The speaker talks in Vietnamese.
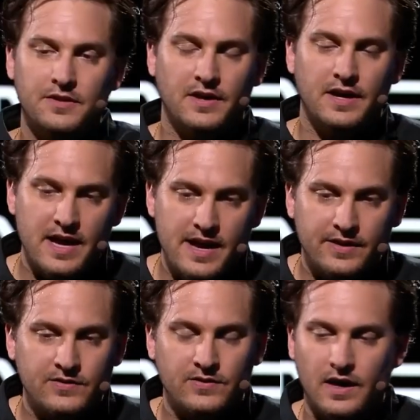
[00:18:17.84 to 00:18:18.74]
thể trả tiền cho
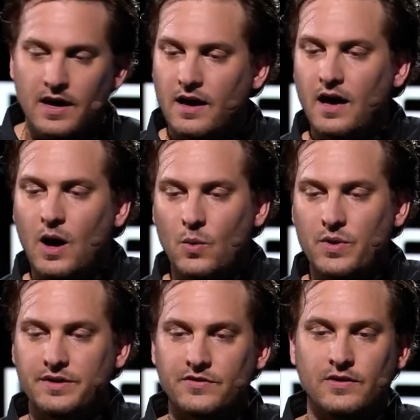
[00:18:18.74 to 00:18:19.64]
điều này.
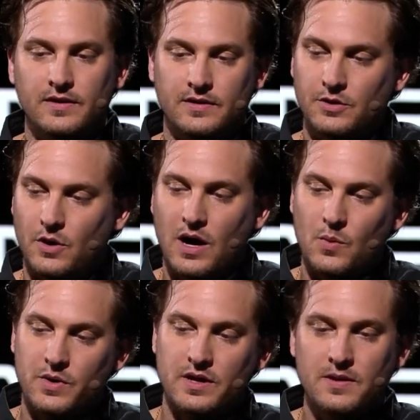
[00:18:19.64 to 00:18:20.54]
Ở hành tinh ấy,
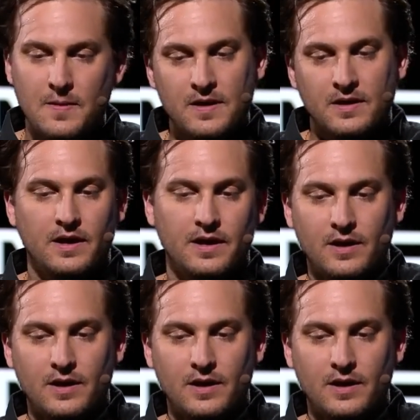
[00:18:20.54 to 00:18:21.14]
cách chúng